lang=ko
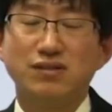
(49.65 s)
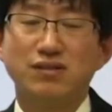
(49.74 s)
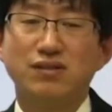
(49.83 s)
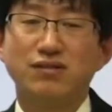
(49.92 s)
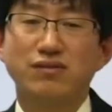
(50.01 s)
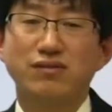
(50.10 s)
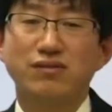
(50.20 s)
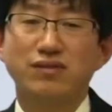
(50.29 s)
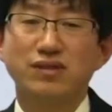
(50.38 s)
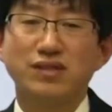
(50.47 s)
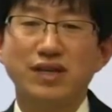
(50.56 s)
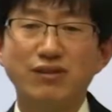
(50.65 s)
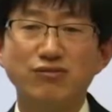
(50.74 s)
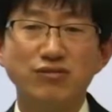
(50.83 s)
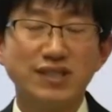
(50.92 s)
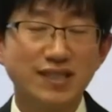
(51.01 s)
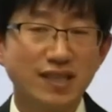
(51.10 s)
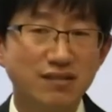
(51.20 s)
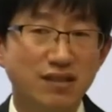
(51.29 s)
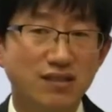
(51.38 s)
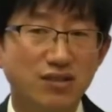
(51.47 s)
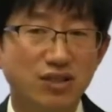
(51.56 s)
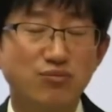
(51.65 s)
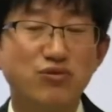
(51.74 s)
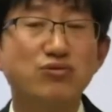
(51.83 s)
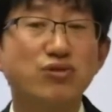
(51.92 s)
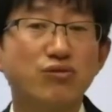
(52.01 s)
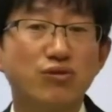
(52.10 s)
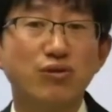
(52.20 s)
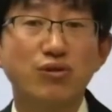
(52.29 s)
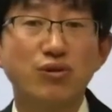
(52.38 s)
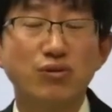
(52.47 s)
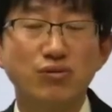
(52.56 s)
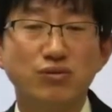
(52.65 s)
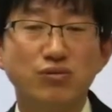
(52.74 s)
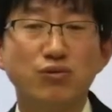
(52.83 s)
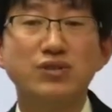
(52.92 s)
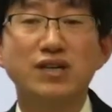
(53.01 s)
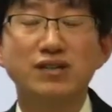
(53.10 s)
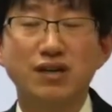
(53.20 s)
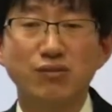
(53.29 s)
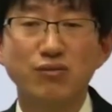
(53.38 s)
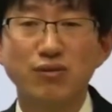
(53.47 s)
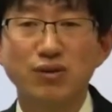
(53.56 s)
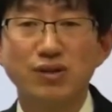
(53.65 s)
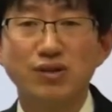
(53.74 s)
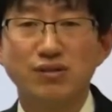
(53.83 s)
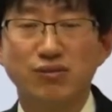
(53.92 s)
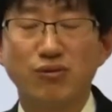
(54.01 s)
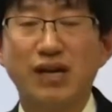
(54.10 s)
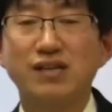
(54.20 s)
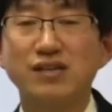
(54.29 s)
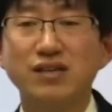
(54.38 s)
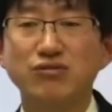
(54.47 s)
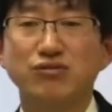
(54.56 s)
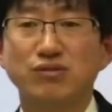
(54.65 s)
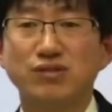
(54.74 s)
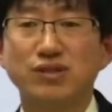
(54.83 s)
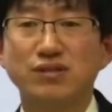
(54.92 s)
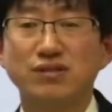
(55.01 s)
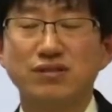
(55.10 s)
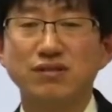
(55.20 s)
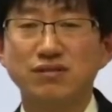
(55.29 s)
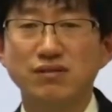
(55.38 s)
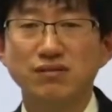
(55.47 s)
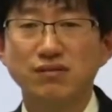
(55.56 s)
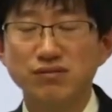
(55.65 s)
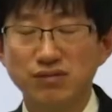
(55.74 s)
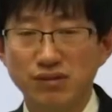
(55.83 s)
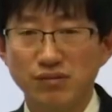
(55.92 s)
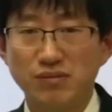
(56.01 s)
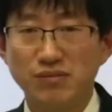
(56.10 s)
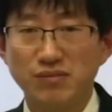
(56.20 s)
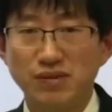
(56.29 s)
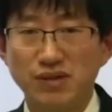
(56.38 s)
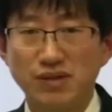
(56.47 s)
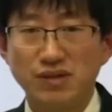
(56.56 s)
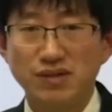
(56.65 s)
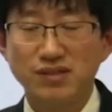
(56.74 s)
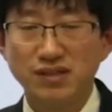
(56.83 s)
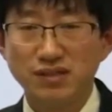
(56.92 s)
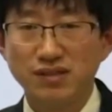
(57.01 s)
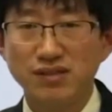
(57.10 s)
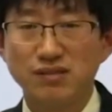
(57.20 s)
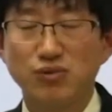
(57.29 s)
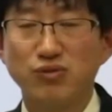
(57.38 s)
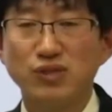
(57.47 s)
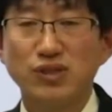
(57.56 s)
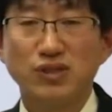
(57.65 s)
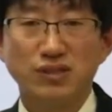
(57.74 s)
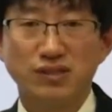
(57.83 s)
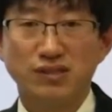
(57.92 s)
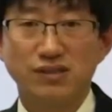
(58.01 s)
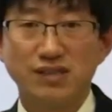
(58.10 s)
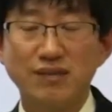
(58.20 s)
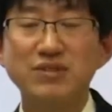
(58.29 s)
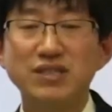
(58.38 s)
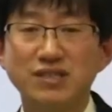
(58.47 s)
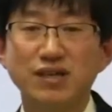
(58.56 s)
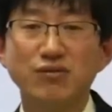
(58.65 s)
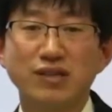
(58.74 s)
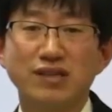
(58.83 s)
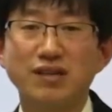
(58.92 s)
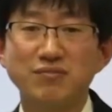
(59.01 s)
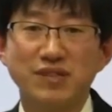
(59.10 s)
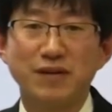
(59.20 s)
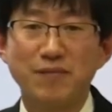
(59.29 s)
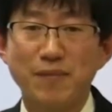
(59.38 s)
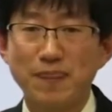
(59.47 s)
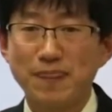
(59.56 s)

어떤 한 군데 사이트에서 집중적으로 동작을 하고 어떤 관리를 해주는 그런 컨트롤 센터를 이제 그 MCC라고 얘기를 합니다.